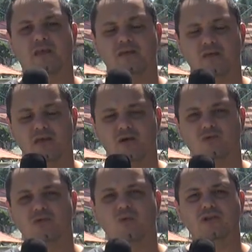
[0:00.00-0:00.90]
E
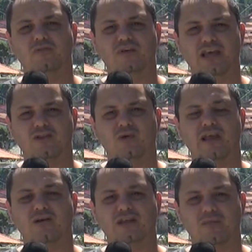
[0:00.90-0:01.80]
eu, enquanto vereador,
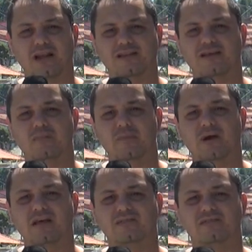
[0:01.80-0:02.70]
quero trabalhar também
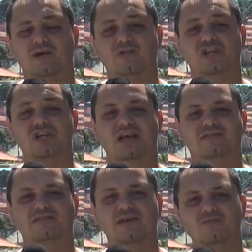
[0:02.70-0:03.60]
para a questão da
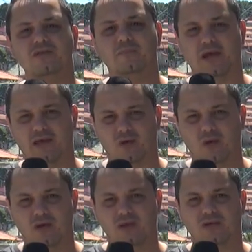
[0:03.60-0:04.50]
geração de emprego,
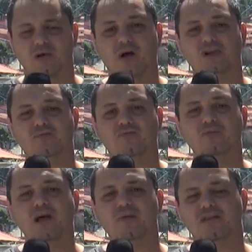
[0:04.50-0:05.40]
que eu acho
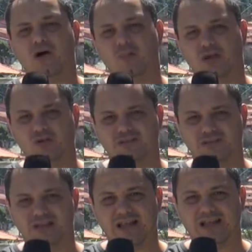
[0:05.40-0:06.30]
fundamental para a nossa
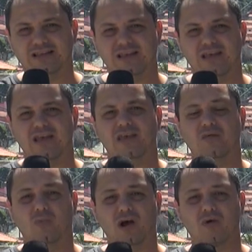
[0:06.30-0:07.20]
cidade.
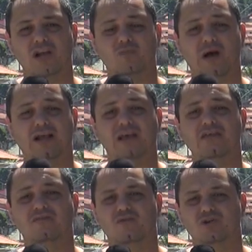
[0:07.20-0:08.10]
Embora haja uma
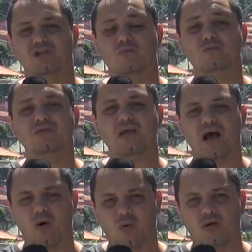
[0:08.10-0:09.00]
crise hoje
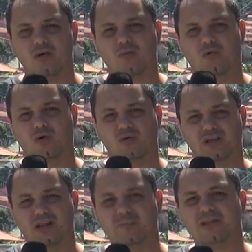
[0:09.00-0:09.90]
mundial por
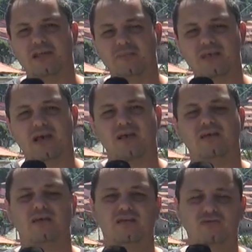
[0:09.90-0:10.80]
conta da pandemia,
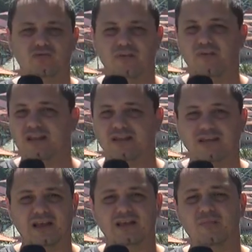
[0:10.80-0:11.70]
e isso afeta
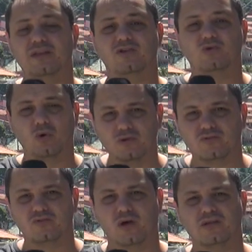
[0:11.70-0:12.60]
diretamente
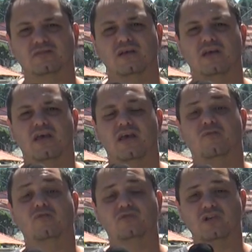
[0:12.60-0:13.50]
todos nós, é
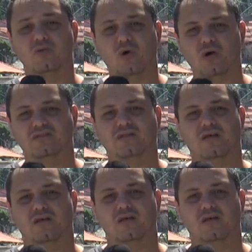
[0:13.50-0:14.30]
função nossa,